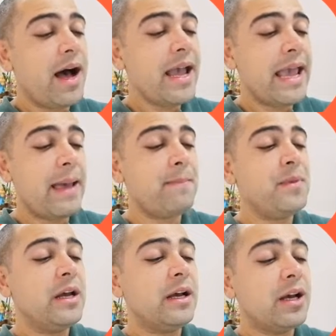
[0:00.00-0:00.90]
I
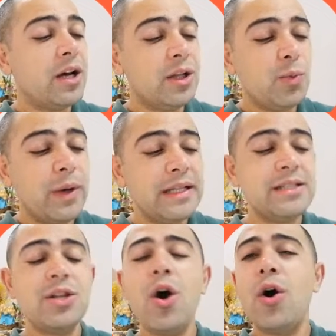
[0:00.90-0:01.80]
am convinced